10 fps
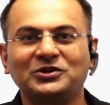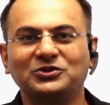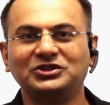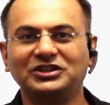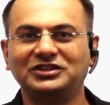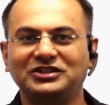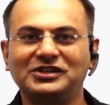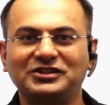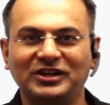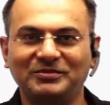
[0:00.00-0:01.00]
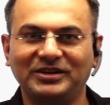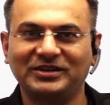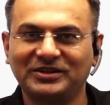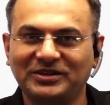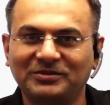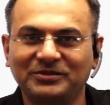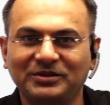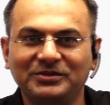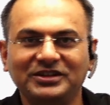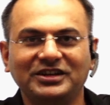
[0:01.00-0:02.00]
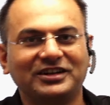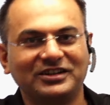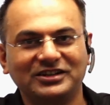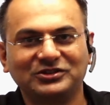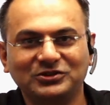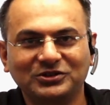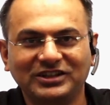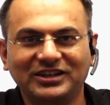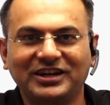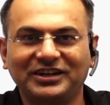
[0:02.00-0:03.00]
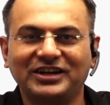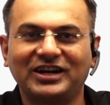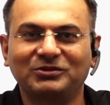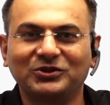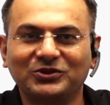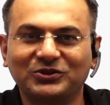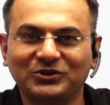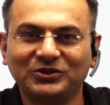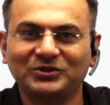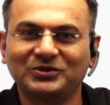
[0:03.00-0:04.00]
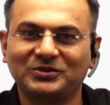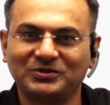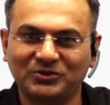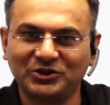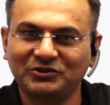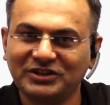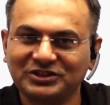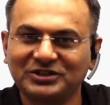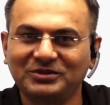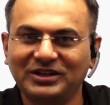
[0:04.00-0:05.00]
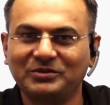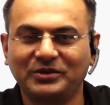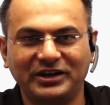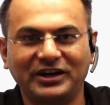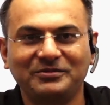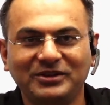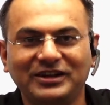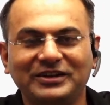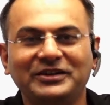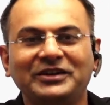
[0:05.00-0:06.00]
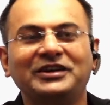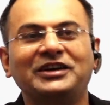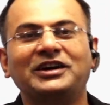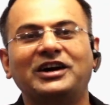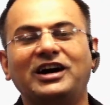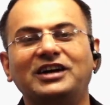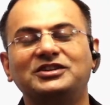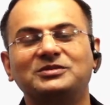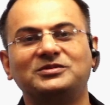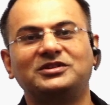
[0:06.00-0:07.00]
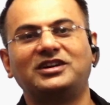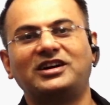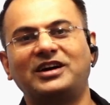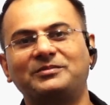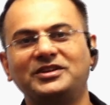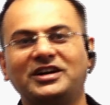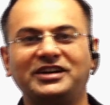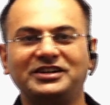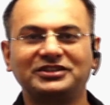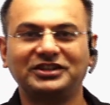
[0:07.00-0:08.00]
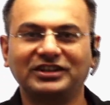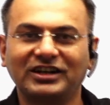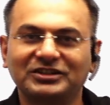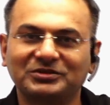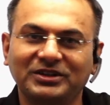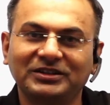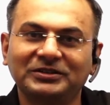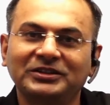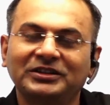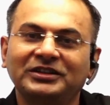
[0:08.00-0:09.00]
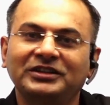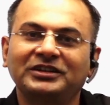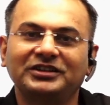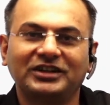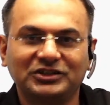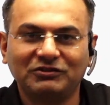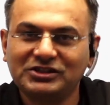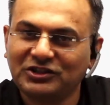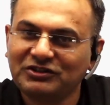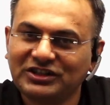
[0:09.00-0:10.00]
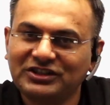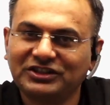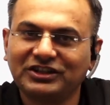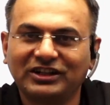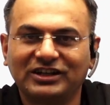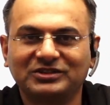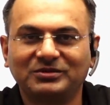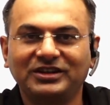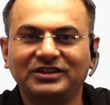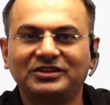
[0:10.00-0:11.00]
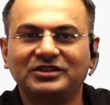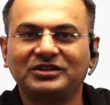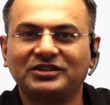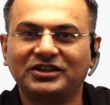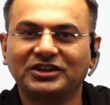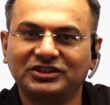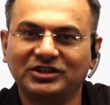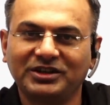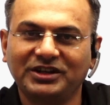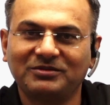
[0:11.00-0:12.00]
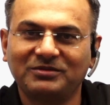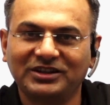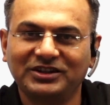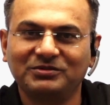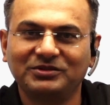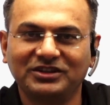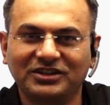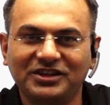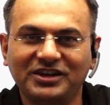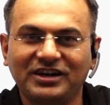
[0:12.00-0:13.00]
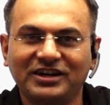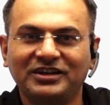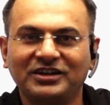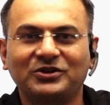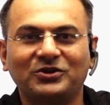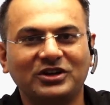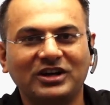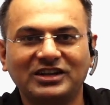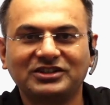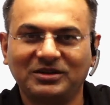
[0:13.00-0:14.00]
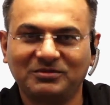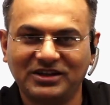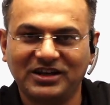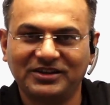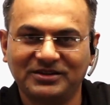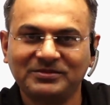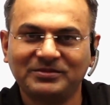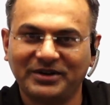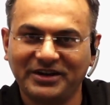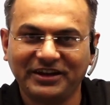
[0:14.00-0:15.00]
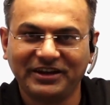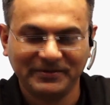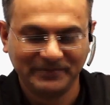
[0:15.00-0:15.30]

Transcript: उसी सिलसिले में हमने भी ये क्लास शुरू की है ताकि आप लोगों को मोटिवेशन मिले प्रेरणा मिले आज हम अपनी आर की क्लास में या सिविल सर्विसेज की क्लास में दक्षिण अमेरिका महाद्वीप की नदियाँ और घास के मैदान हम पढ़ेंगे